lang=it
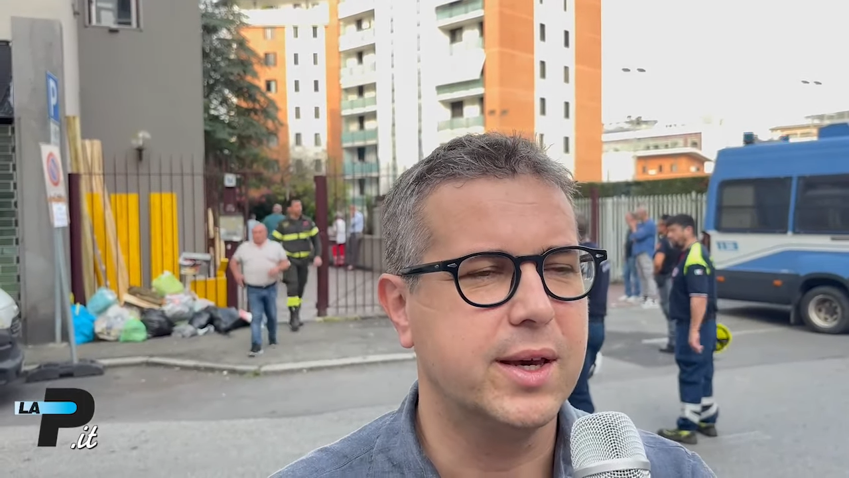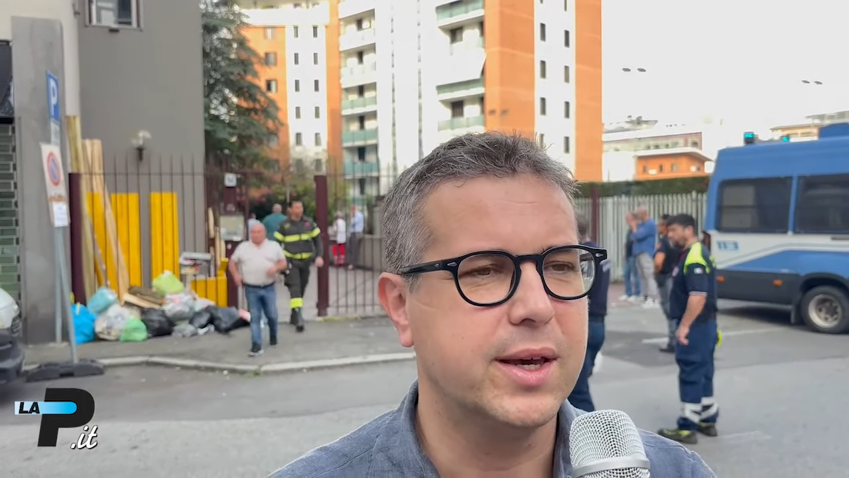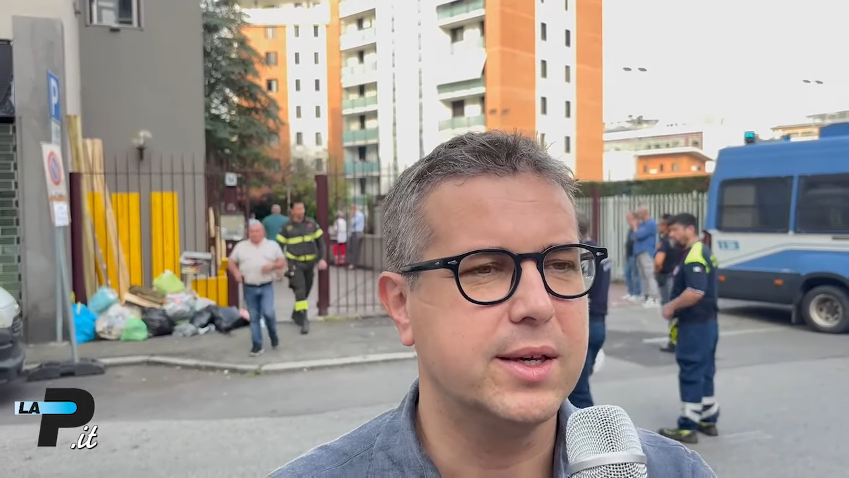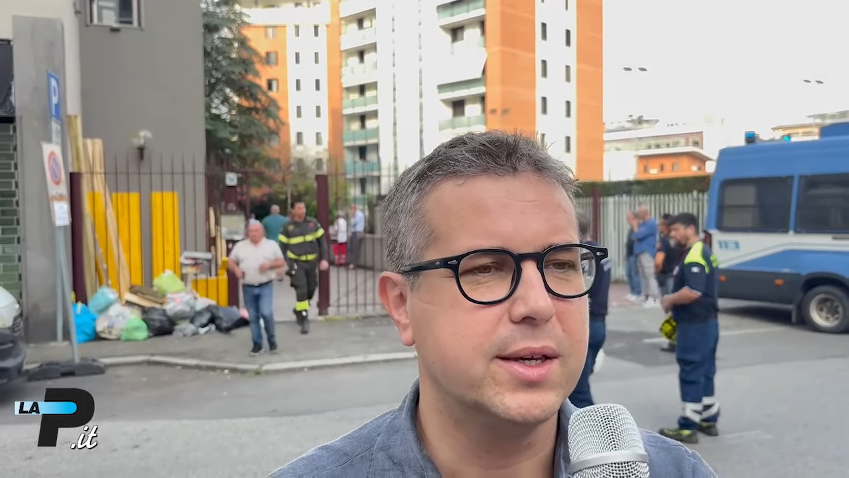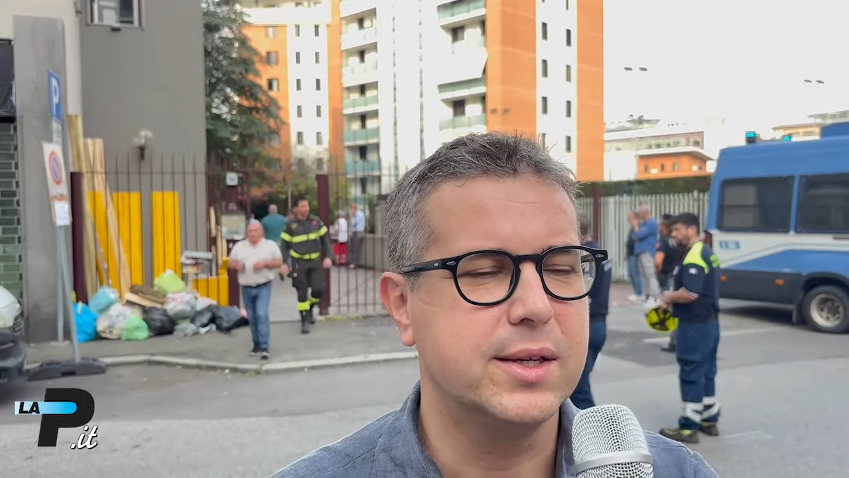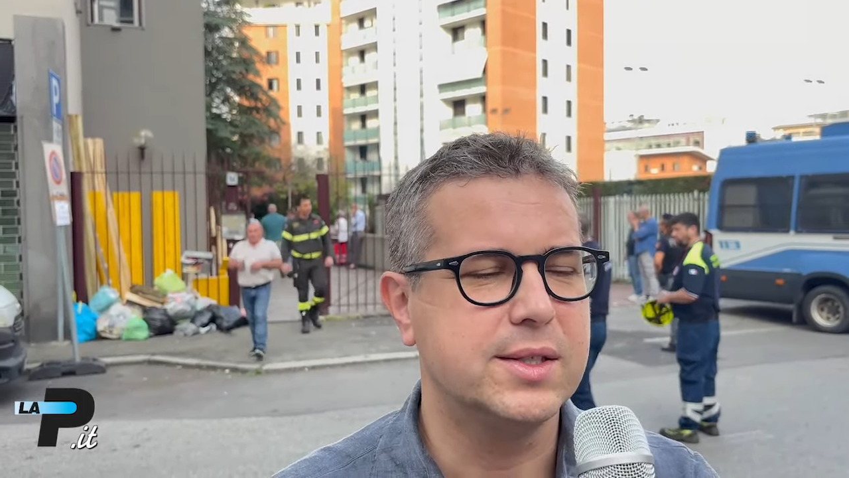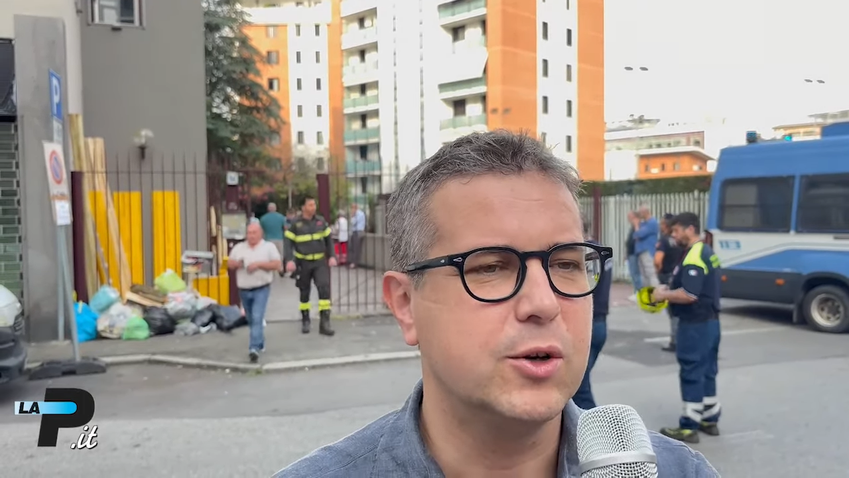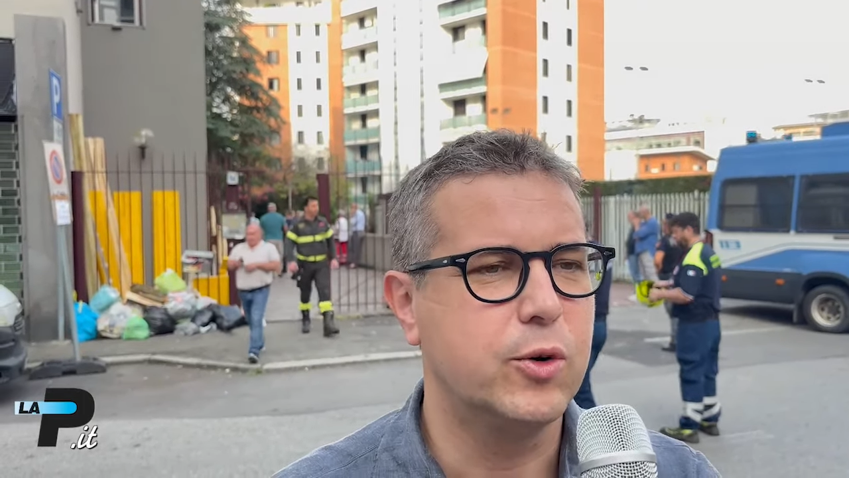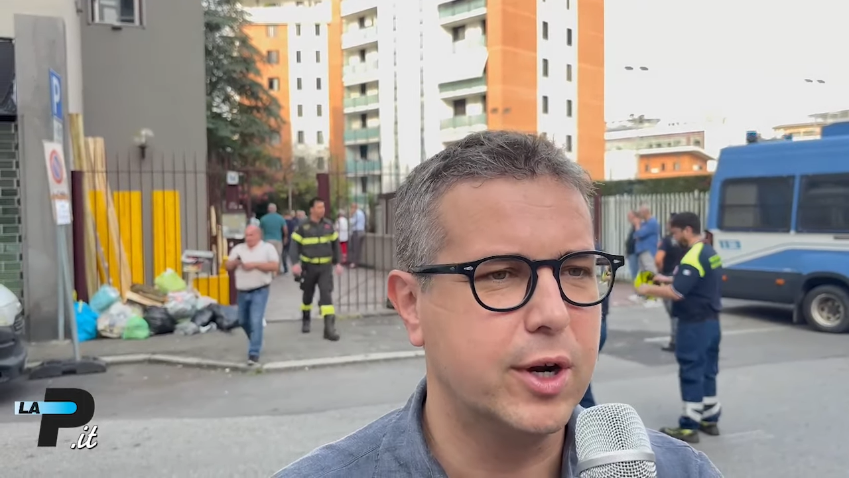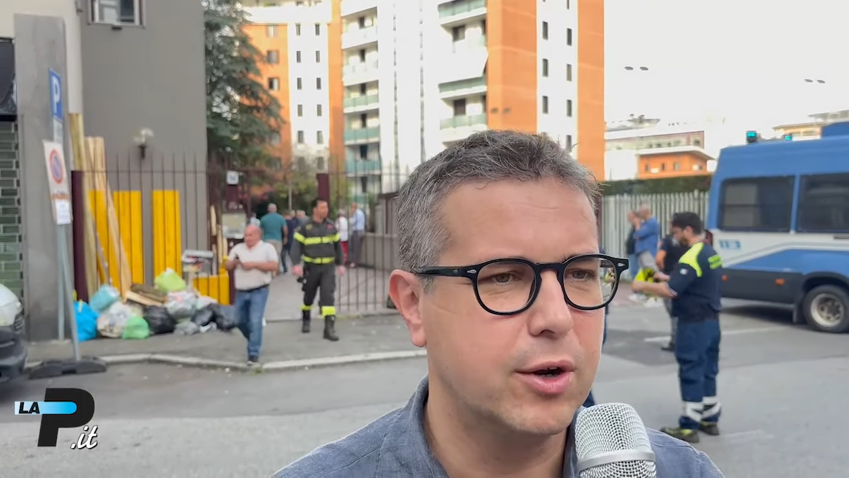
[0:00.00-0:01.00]
ai
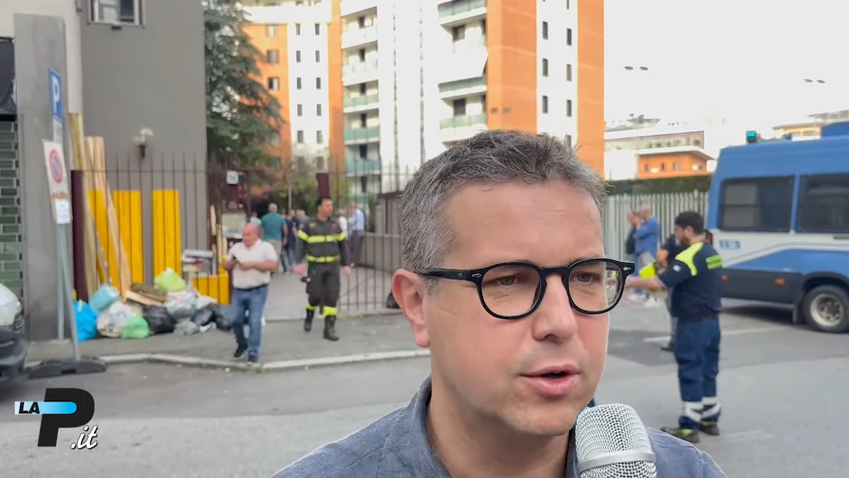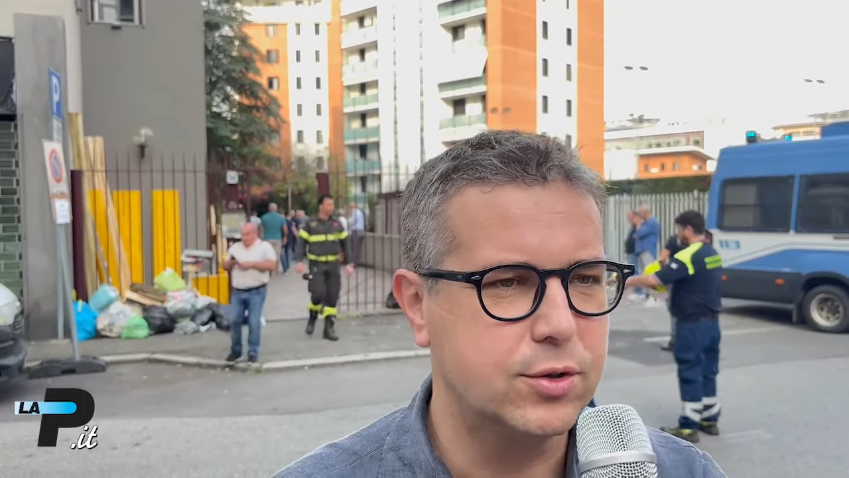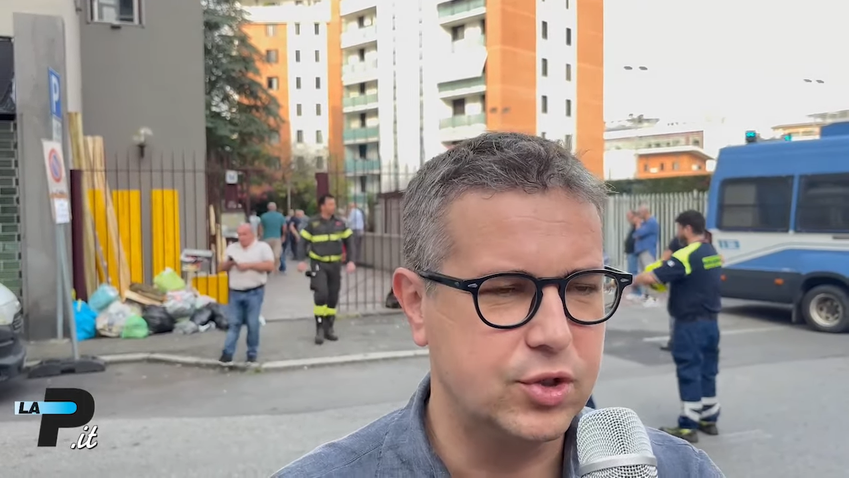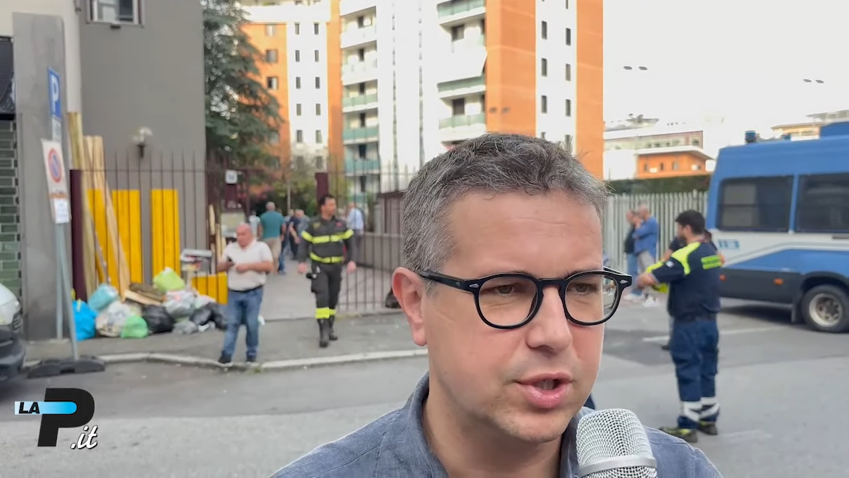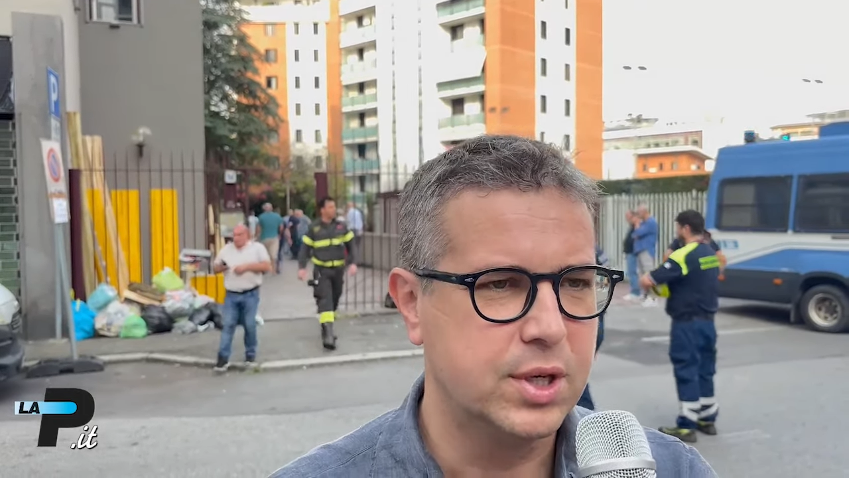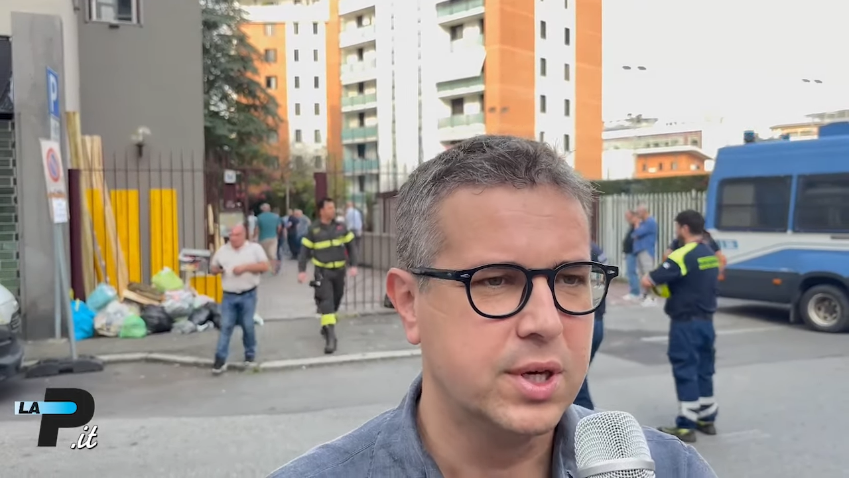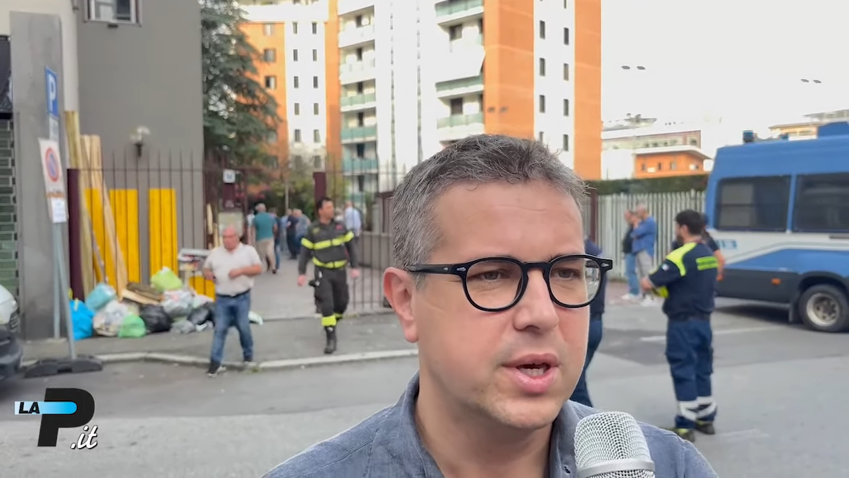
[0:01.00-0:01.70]
singoli alloggi.